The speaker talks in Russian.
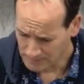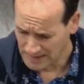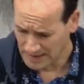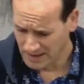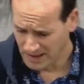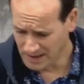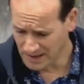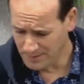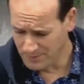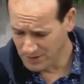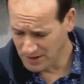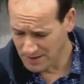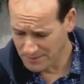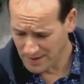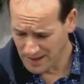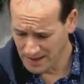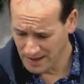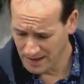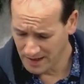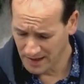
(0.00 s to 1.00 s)
это была
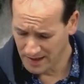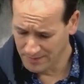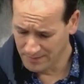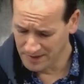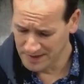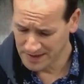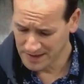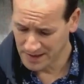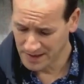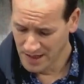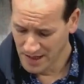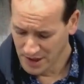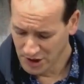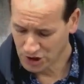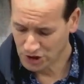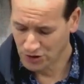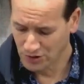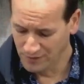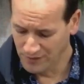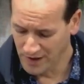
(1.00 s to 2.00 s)
маленькая мысль,
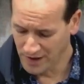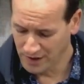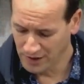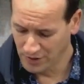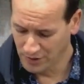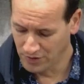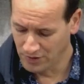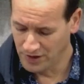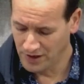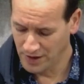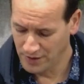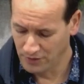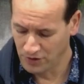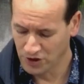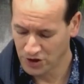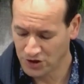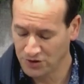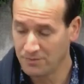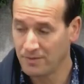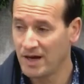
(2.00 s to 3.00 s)
что верных людей
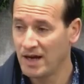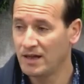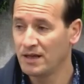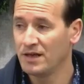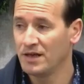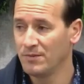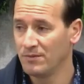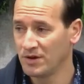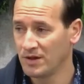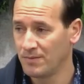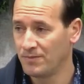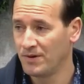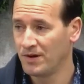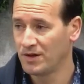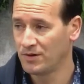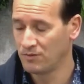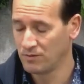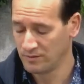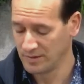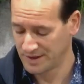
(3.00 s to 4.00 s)
очень мало, именно
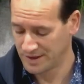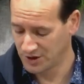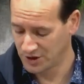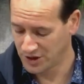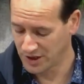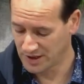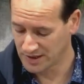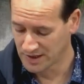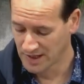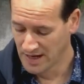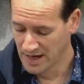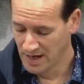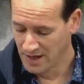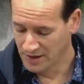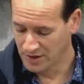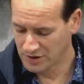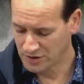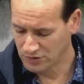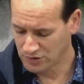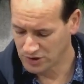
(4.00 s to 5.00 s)
поэтому мы сейчас
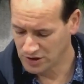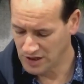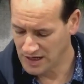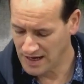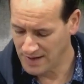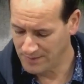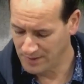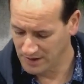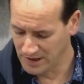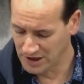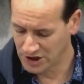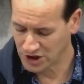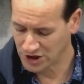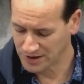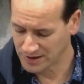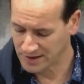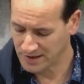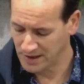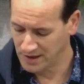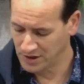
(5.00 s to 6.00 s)
рассуждаем, и наша
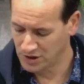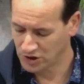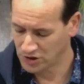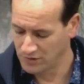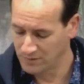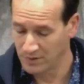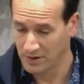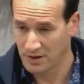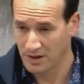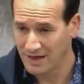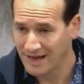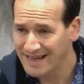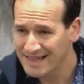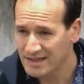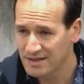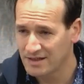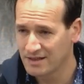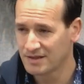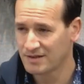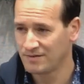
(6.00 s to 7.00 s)
цель, чтобы
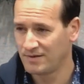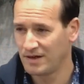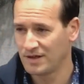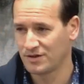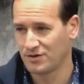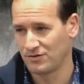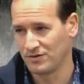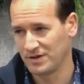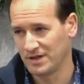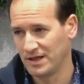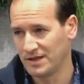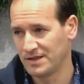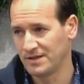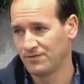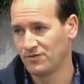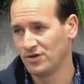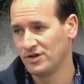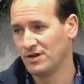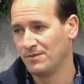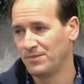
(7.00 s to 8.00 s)
каждый из вас, друзья,
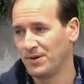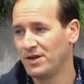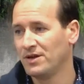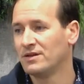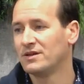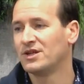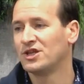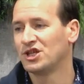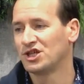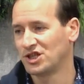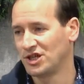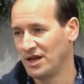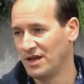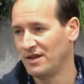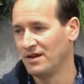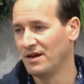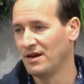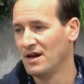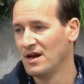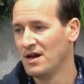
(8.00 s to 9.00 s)
сегодня принял
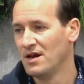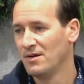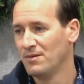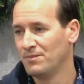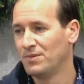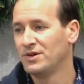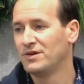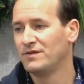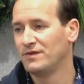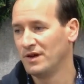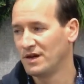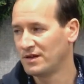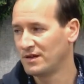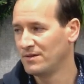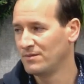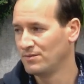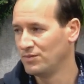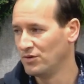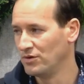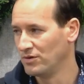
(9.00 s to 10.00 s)
решение быть
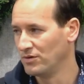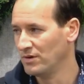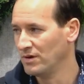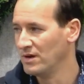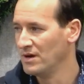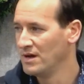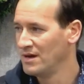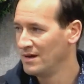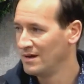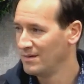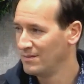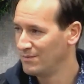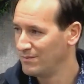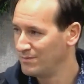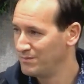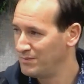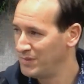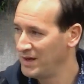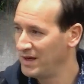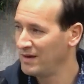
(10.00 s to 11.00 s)
верным Богу.
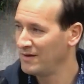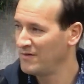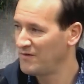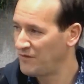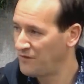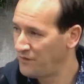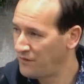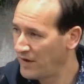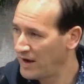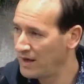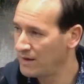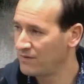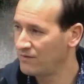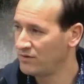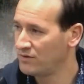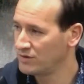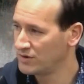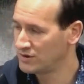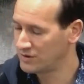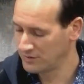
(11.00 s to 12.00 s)
Being
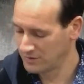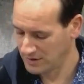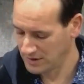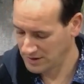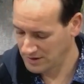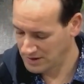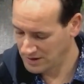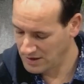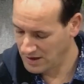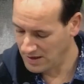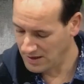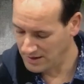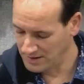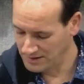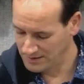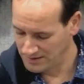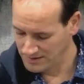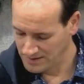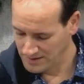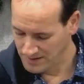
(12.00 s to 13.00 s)
faithful to God.
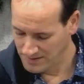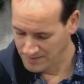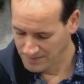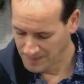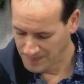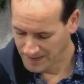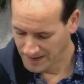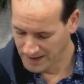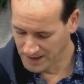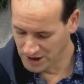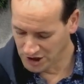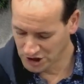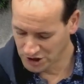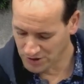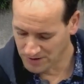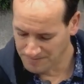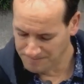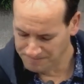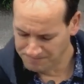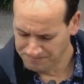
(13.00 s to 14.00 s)
Хорошо.